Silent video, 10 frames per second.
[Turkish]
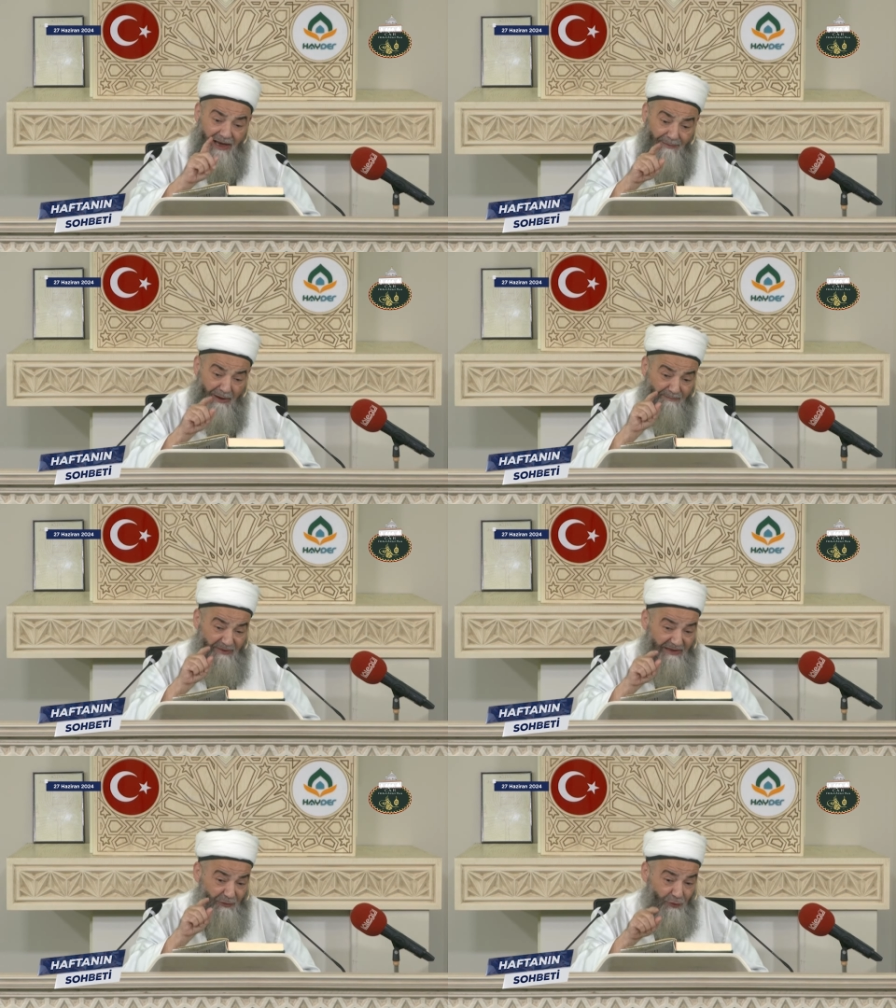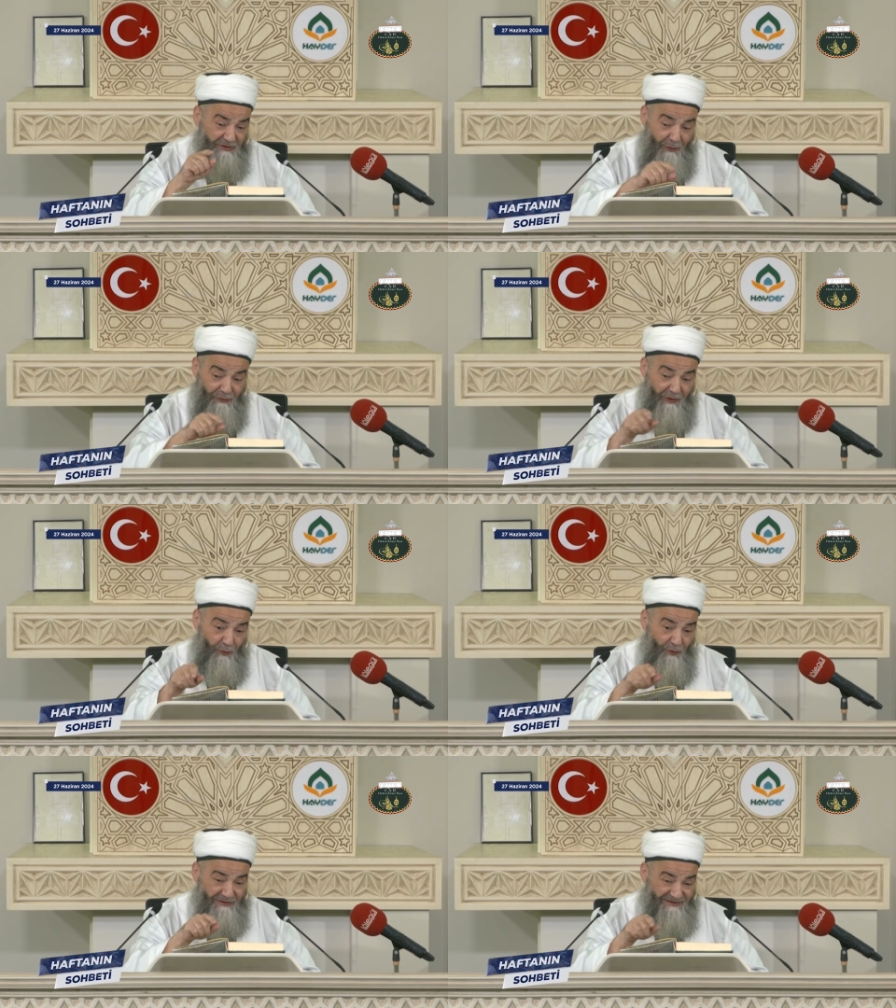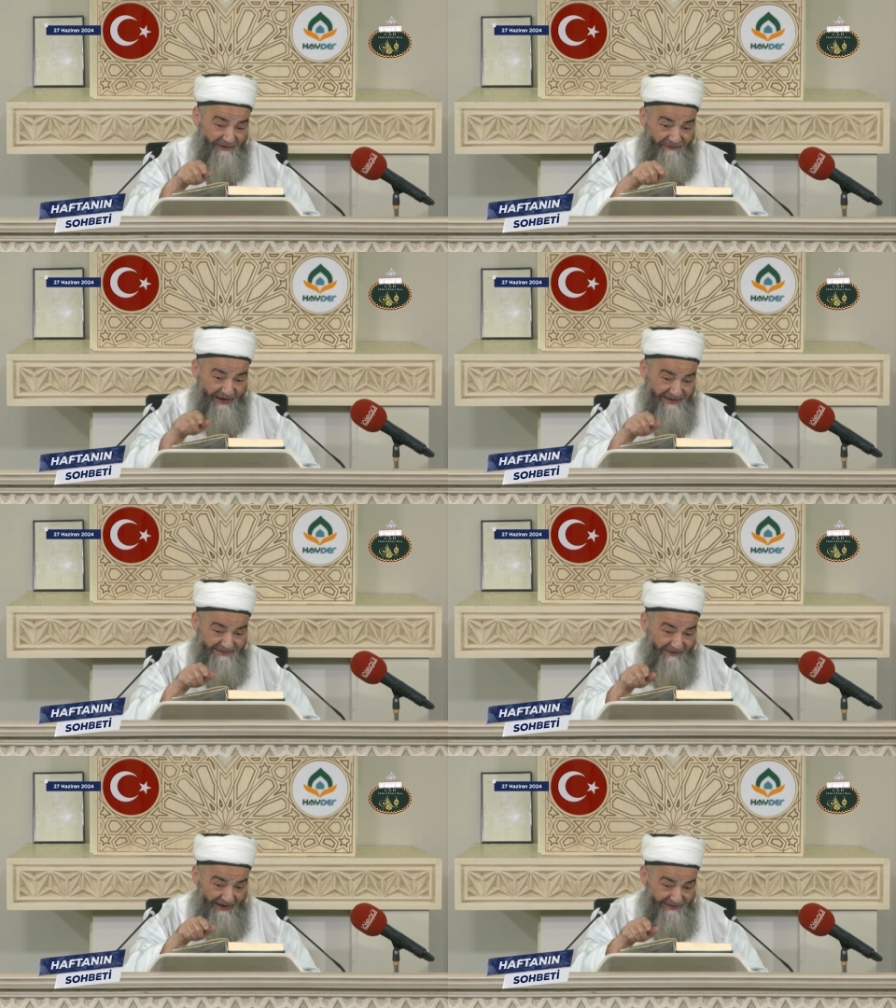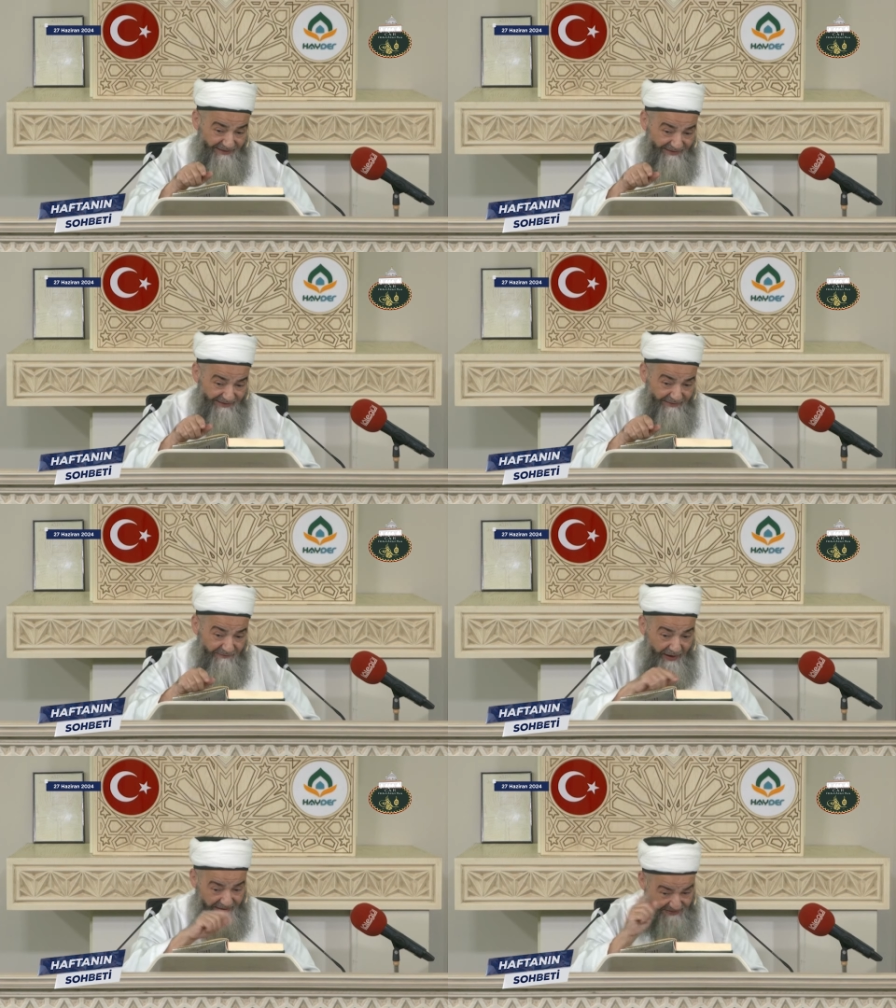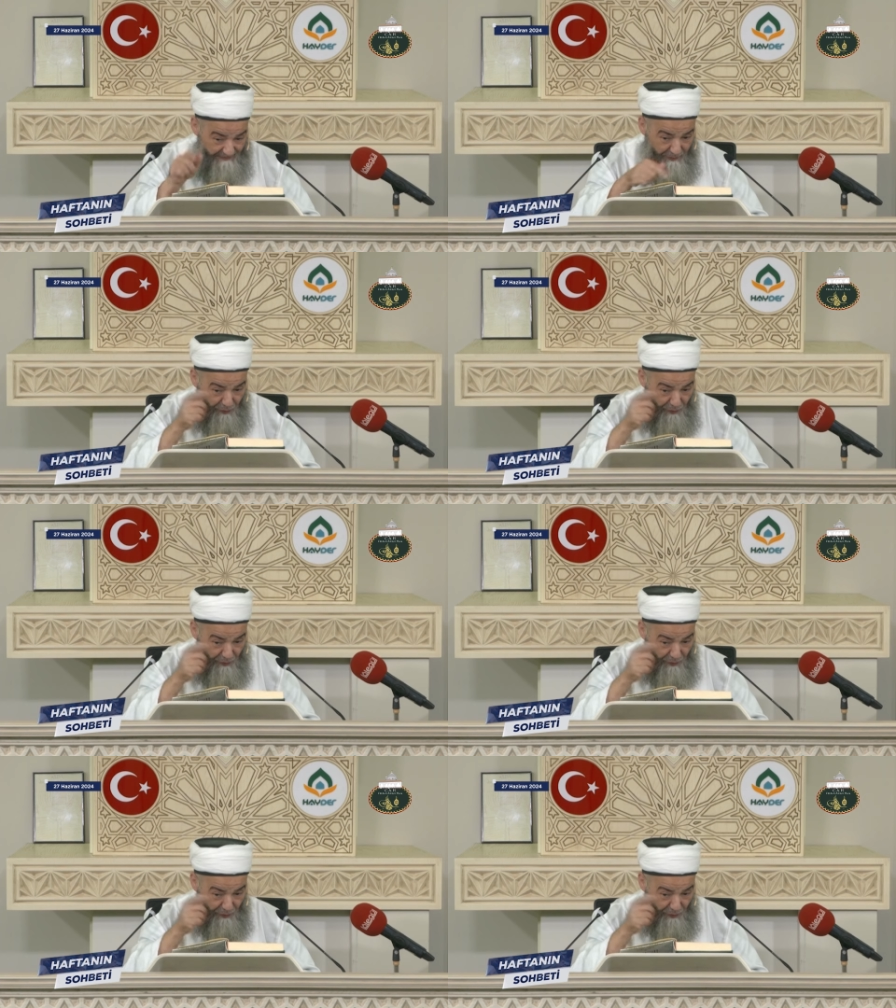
Ama biliyorsa o da o işte faiz var, faizli bir